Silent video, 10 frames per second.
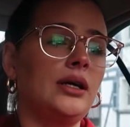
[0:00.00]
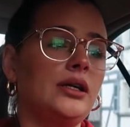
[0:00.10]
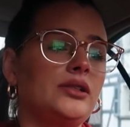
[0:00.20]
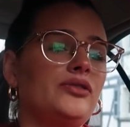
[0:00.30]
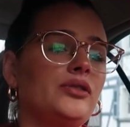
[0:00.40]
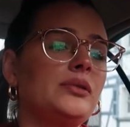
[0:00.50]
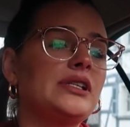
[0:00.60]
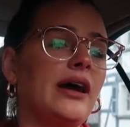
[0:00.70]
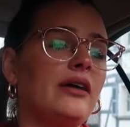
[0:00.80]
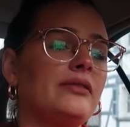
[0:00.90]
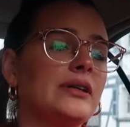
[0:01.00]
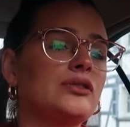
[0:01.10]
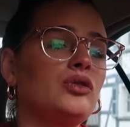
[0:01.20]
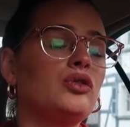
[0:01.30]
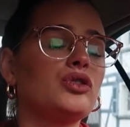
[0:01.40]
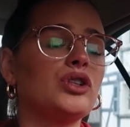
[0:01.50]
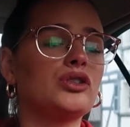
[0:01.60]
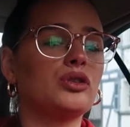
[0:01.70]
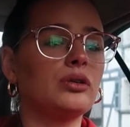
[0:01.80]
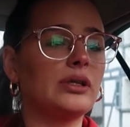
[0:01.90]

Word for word: Ich fühle mich einfach so unter Druck